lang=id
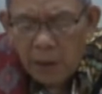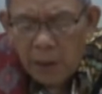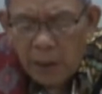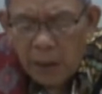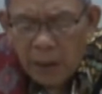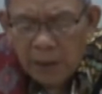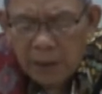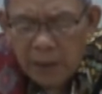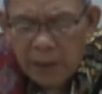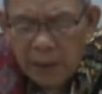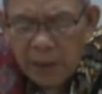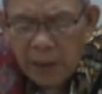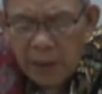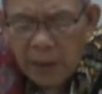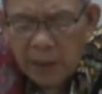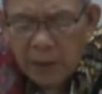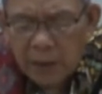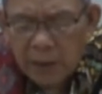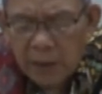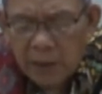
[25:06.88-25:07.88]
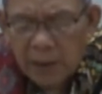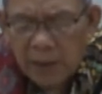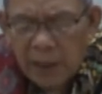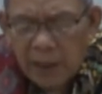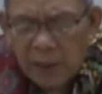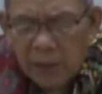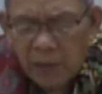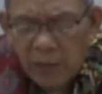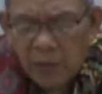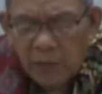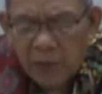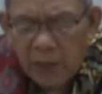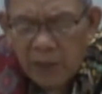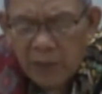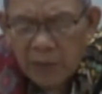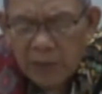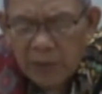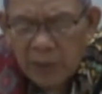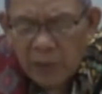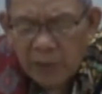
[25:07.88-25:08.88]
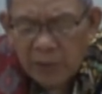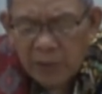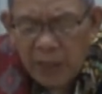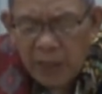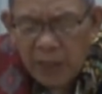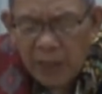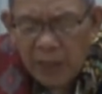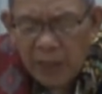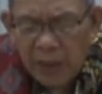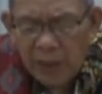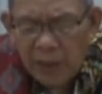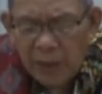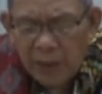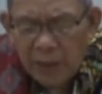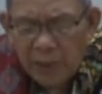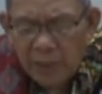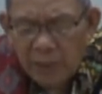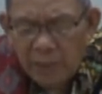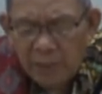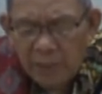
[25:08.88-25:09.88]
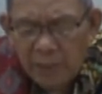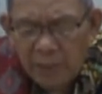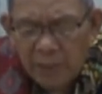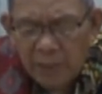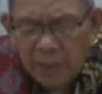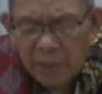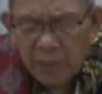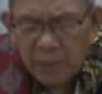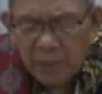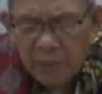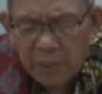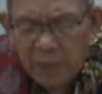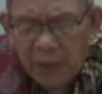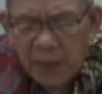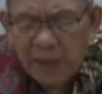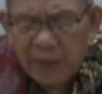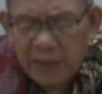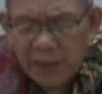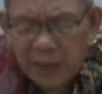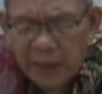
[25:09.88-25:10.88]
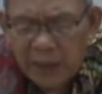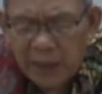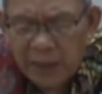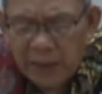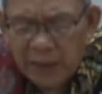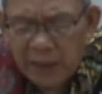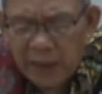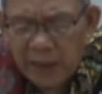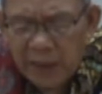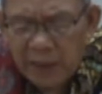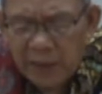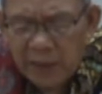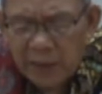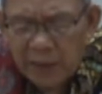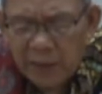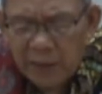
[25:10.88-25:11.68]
Hatena henteu takurub ka Gusti Allah taala. Bari cerikna teh.